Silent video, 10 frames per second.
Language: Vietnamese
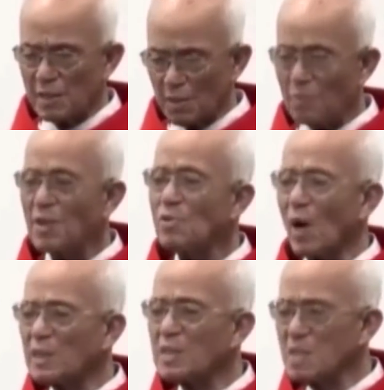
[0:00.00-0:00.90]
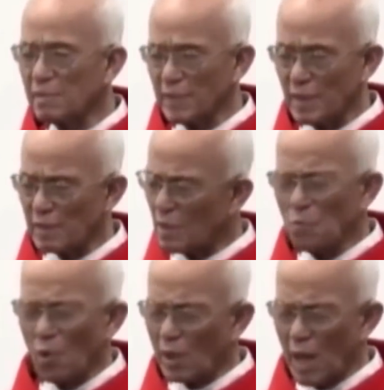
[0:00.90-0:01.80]
giống như đoạn trường ấy, tao
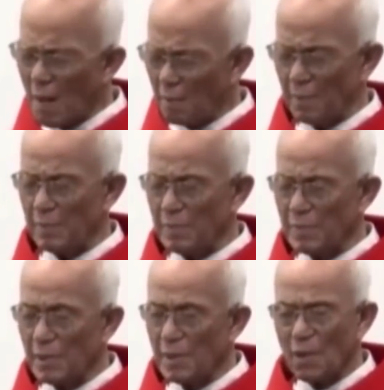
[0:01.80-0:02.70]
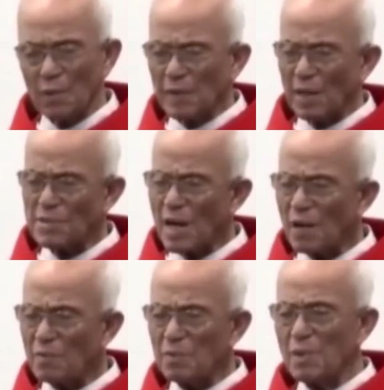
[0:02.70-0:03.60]
buồn lắm hỏi tại
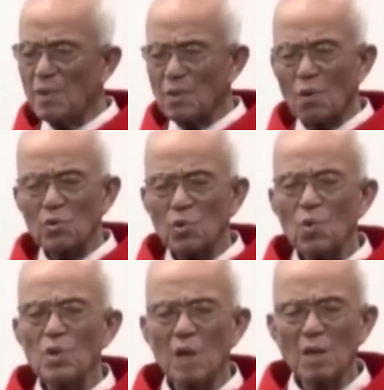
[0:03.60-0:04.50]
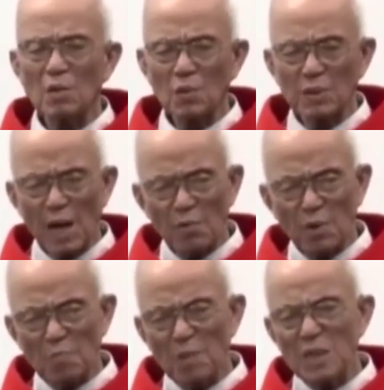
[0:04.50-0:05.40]
sao con thú cưng của tao
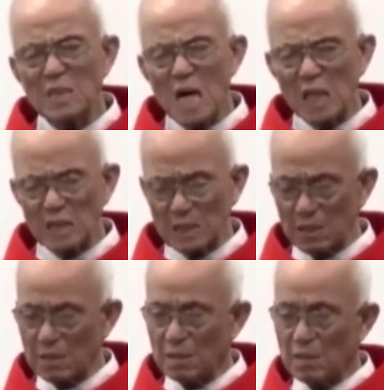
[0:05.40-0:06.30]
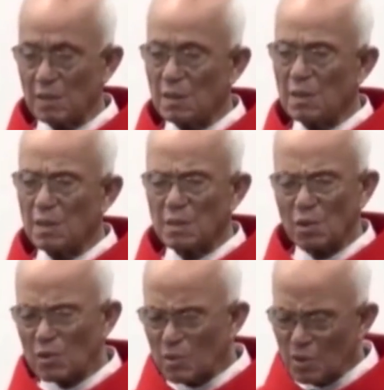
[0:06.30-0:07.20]
nó mới chết
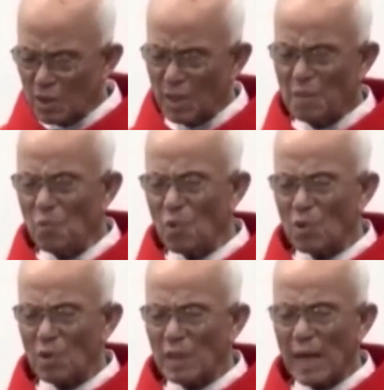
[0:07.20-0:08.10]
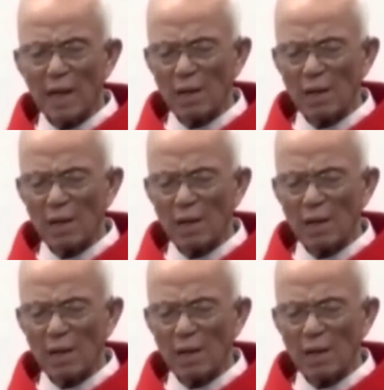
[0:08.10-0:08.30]
thôi thôi thì đi mua con khác